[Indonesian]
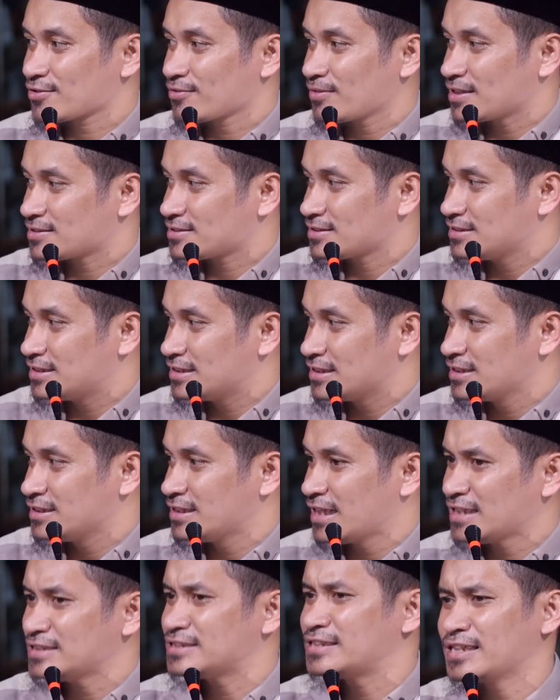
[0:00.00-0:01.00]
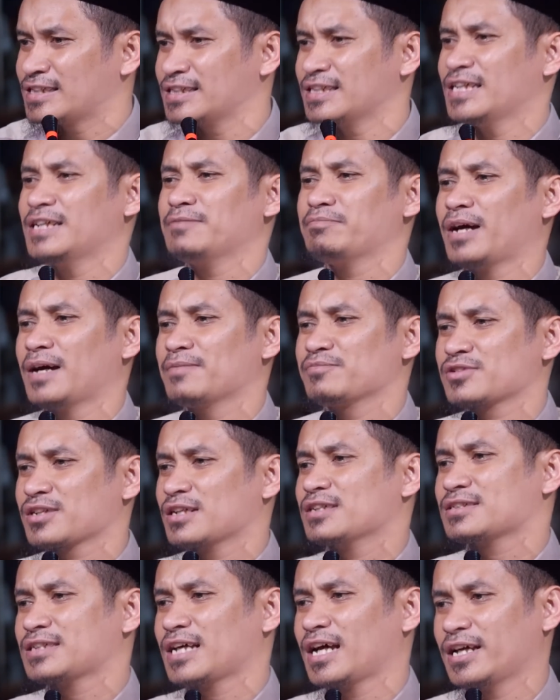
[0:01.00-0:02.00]
sholat sendirian jadi imam,
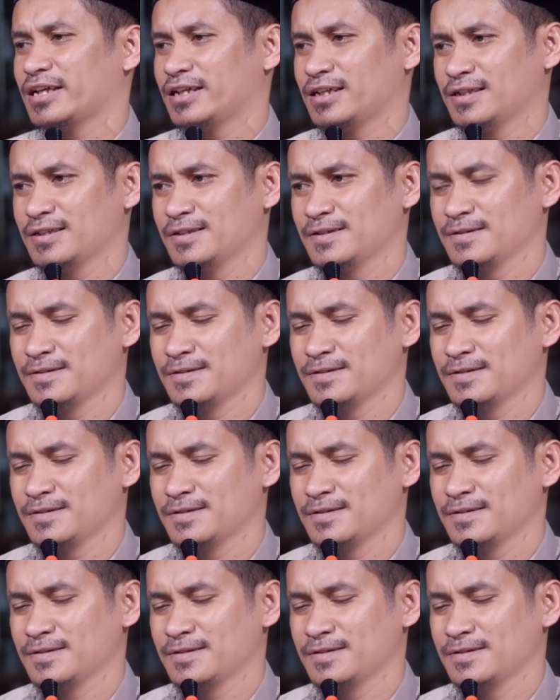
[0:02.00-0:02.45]
selesai.